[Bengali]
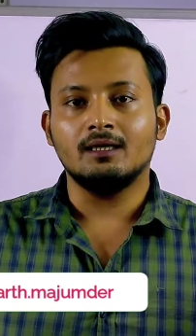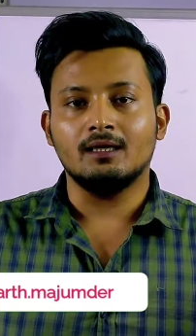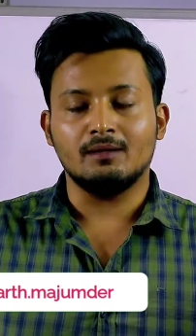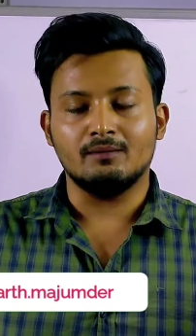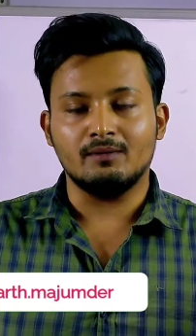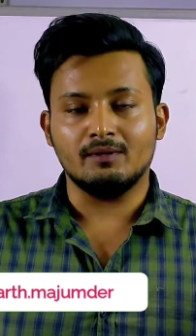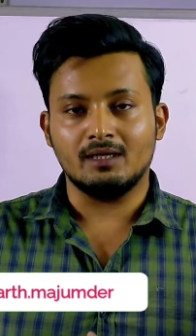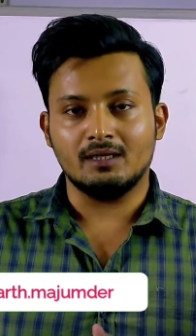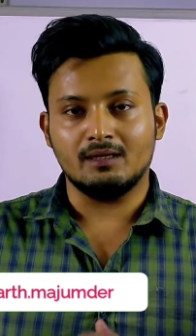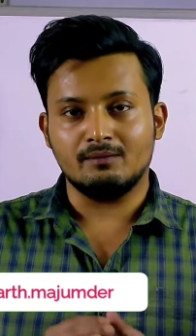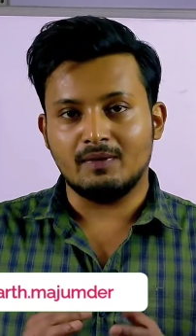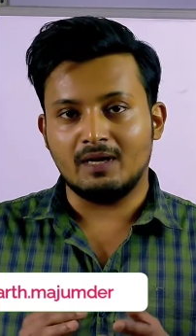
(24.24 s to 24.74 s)

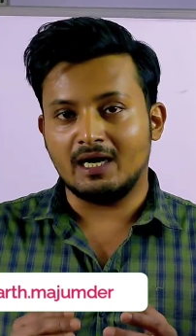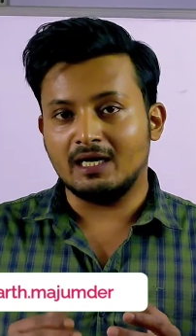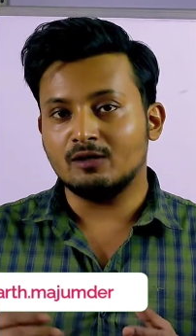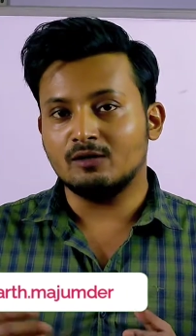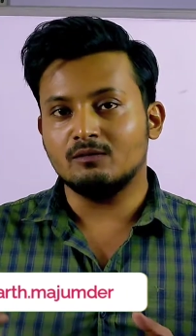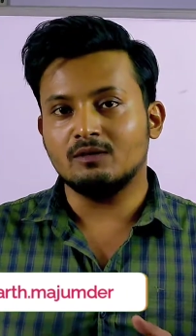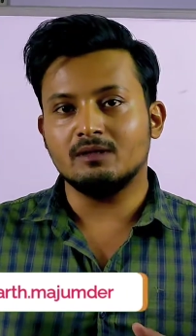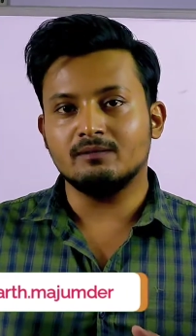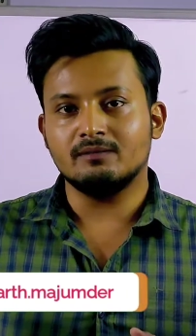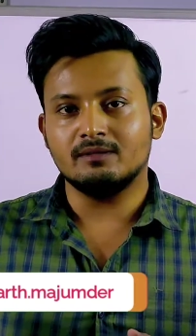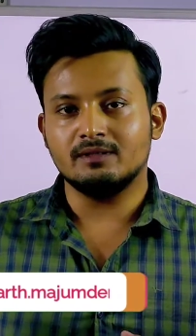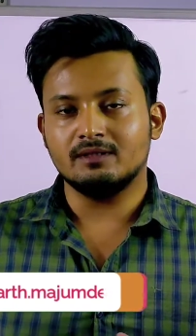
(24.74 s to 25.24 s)
আমরা
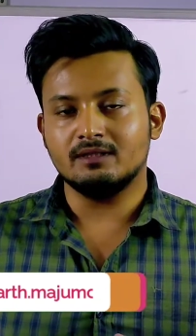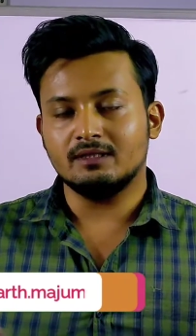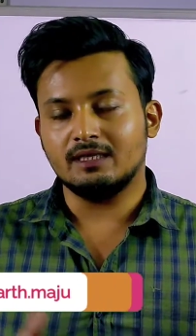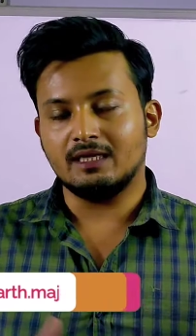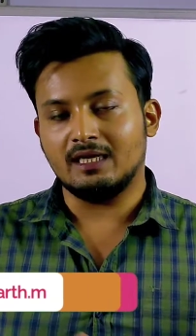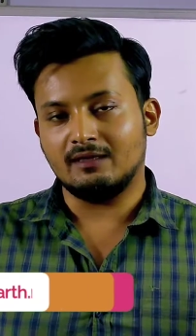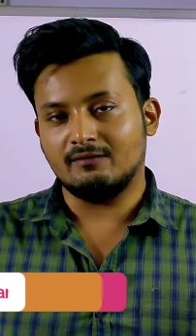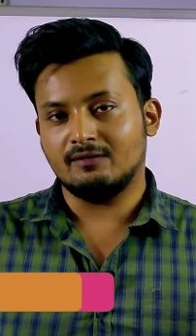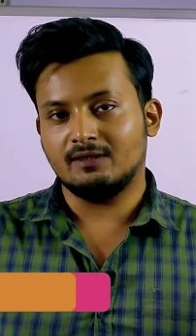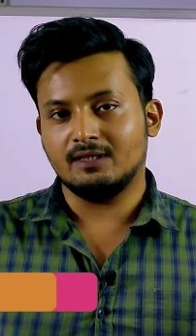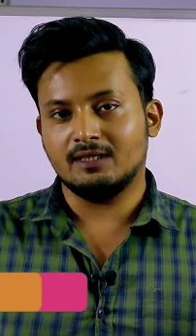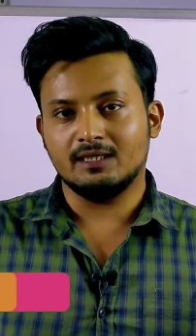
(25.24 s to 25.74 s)
ভালোভাবে
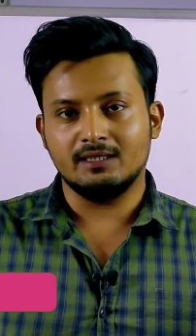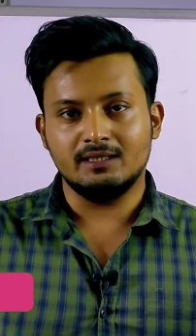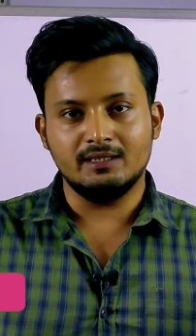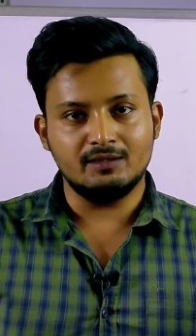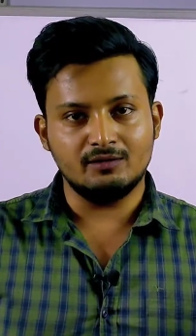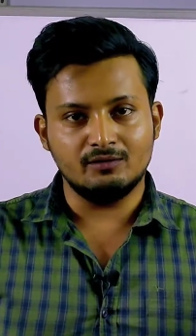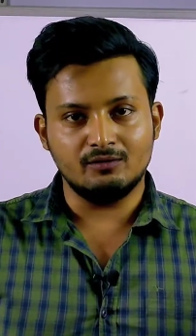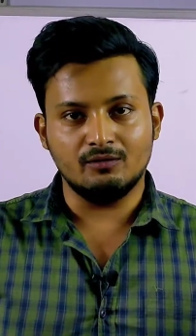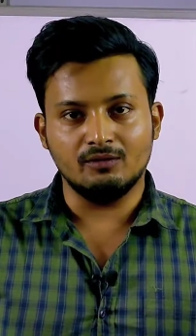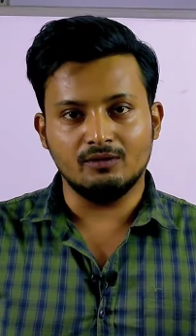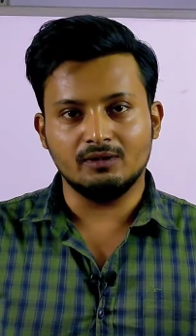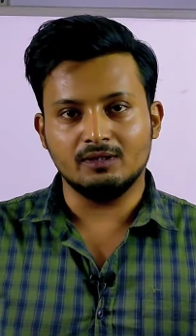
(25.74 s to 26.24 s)
লাইফটাকে লিড
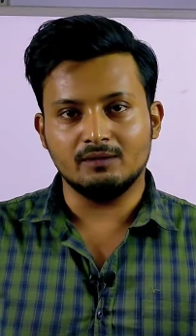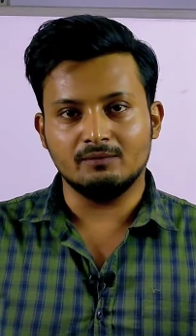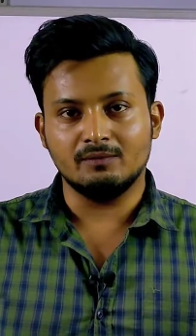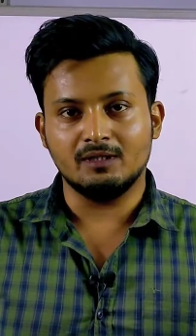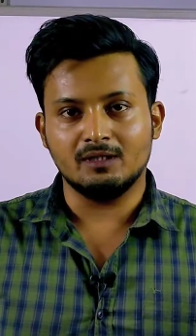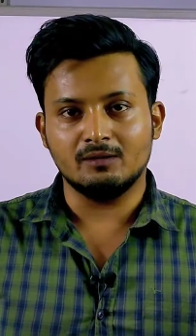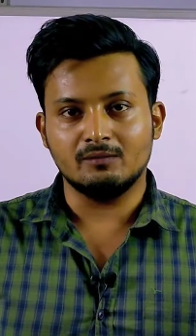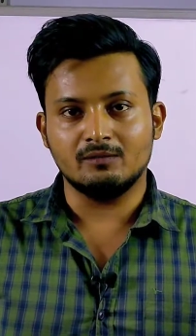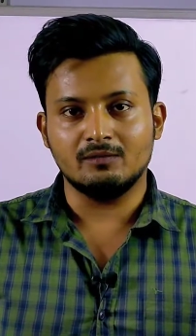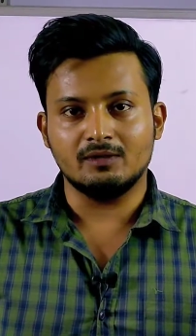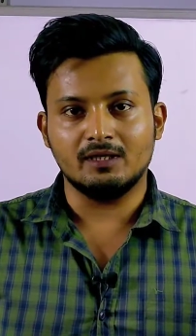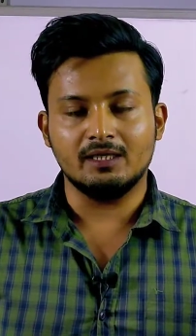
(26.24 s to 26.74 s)
করতে
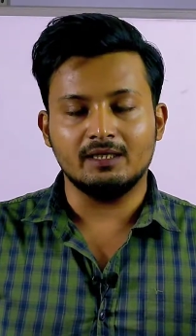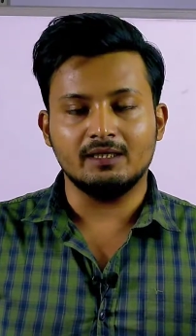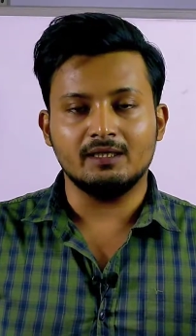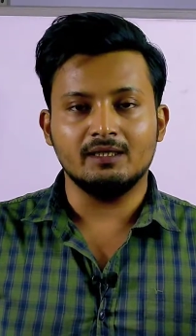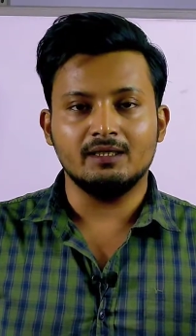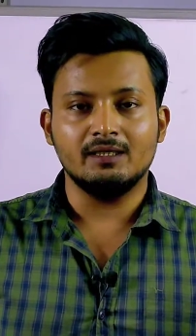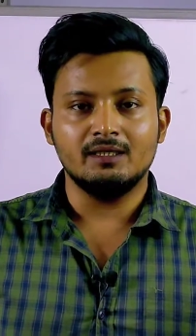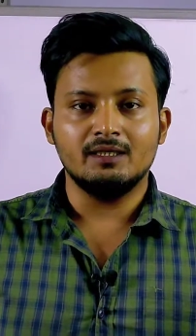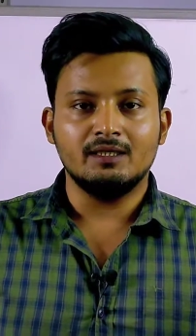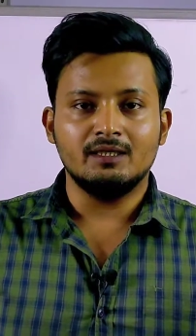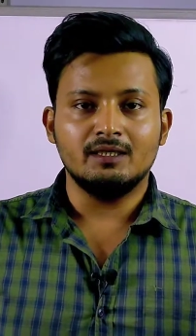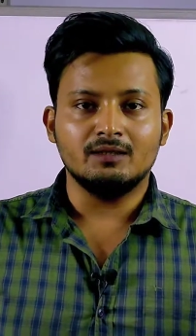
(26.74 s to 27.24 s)
পারবো রাইট
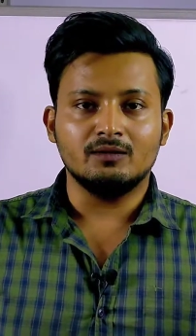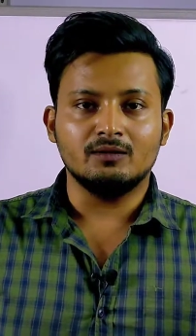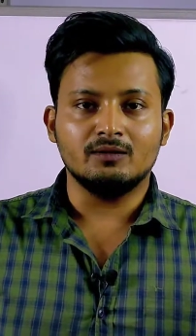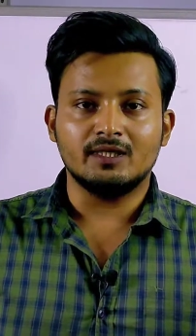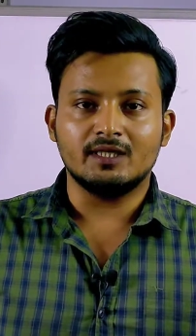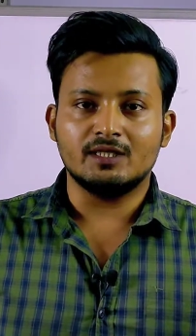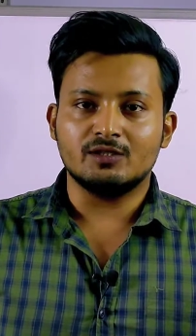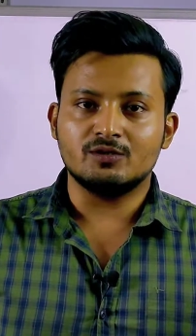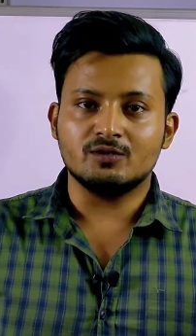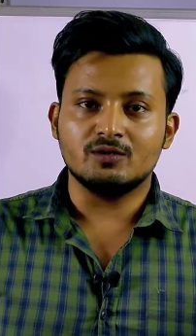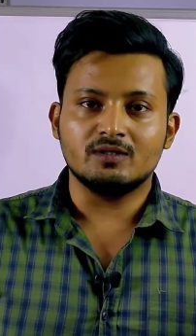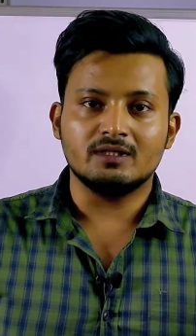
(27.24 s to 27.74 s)
তো
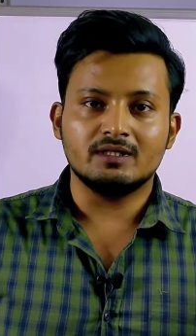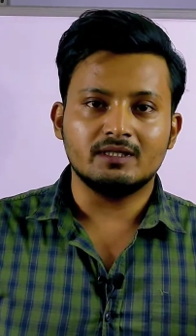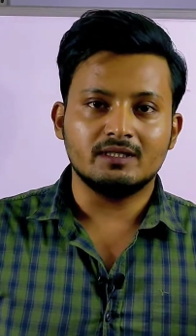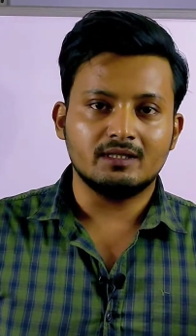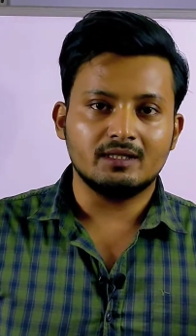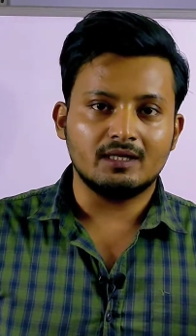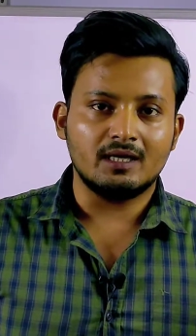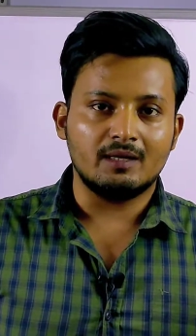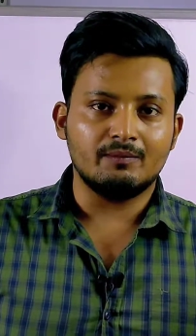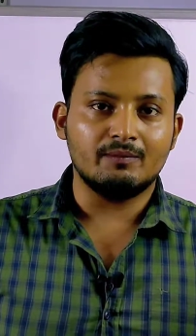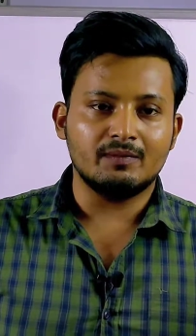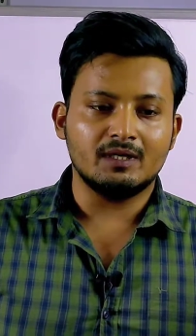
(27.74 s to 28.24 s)
তার জন্যে
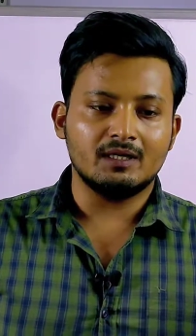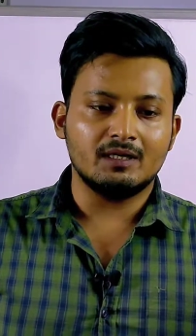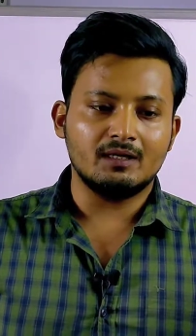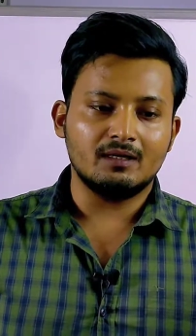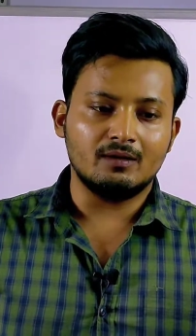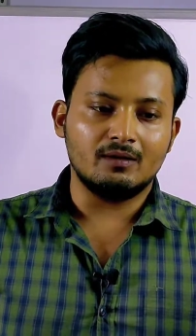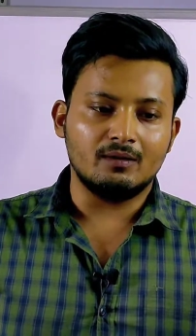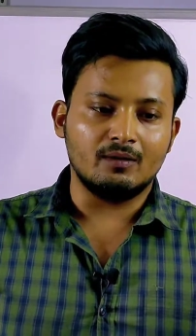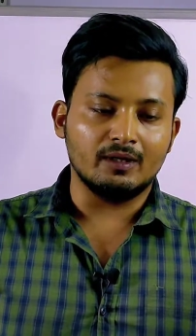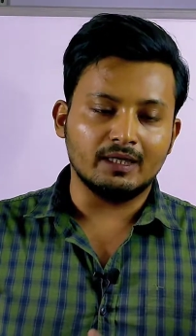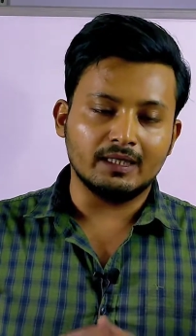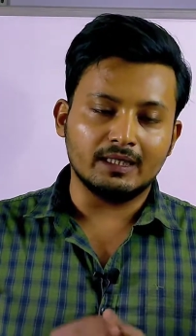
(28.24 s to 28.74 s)
আমরা
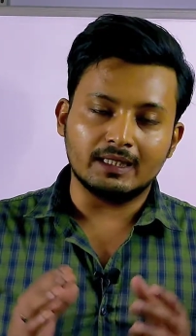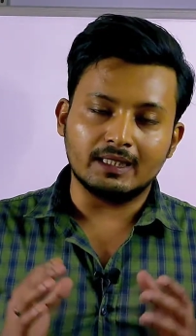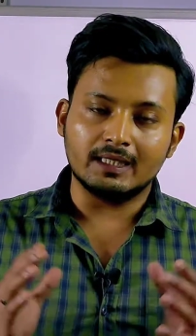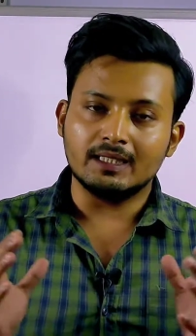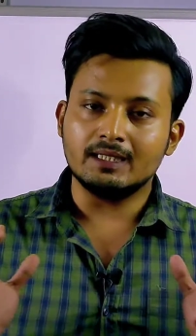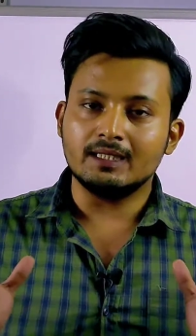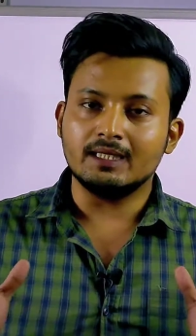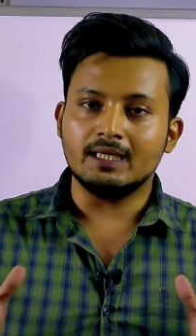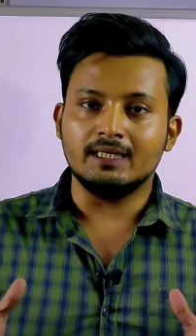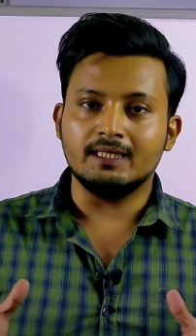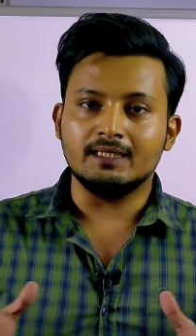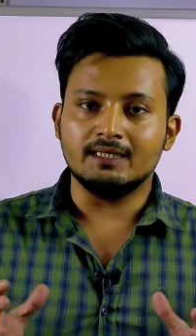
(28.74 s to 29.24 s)
অনেকেই
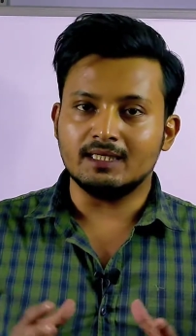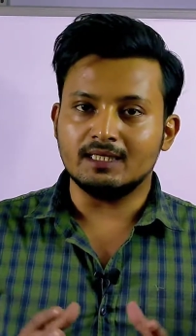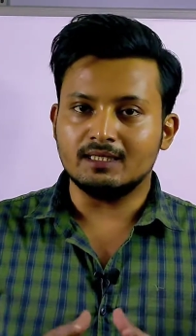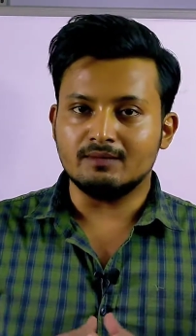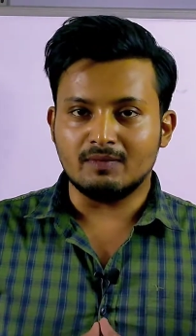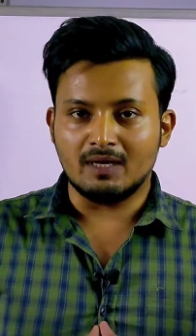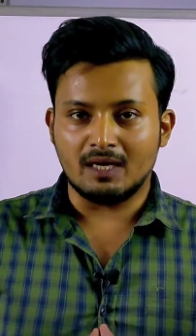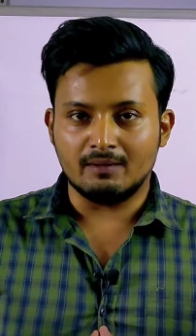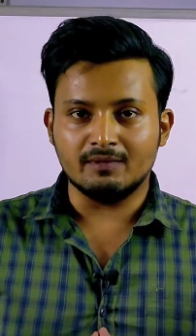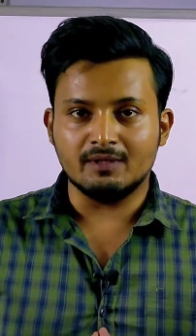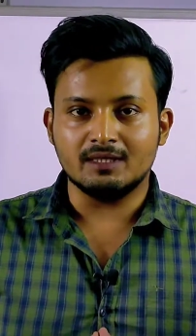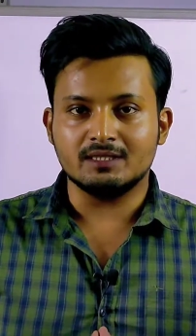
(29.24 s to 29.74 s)
এইটাই
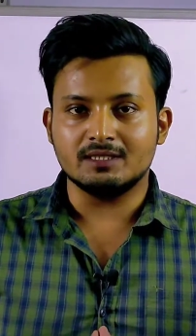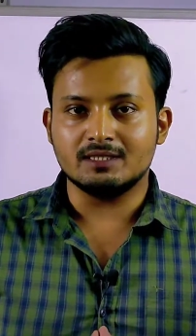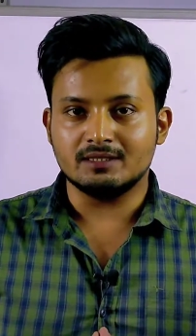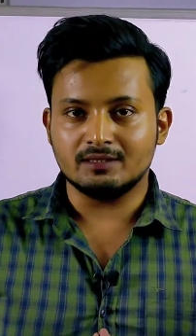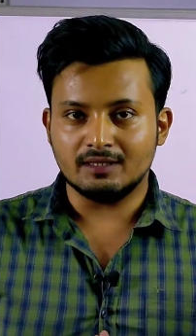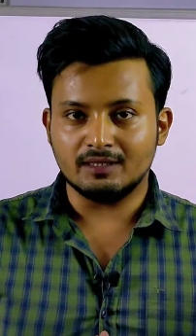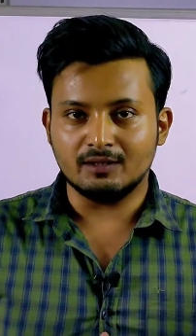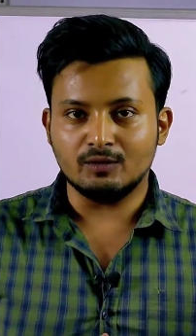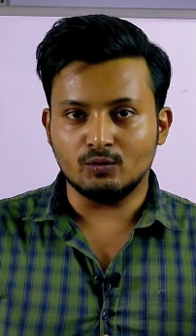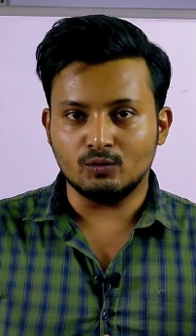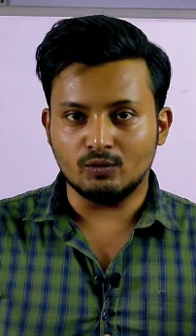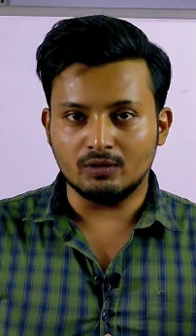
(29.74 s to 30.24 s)
ভাবনা
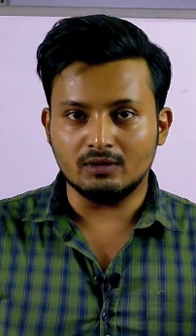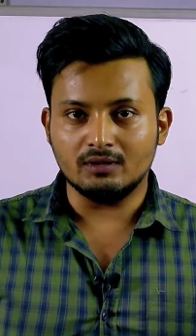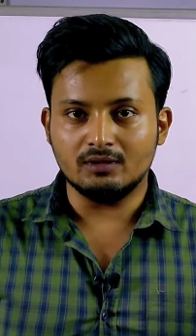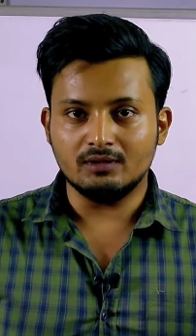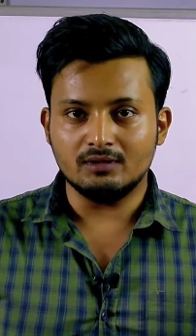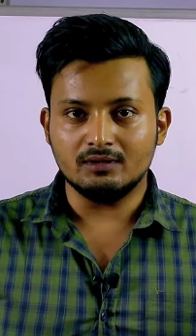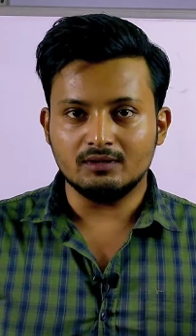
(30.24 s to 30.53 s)
চিন্তা করি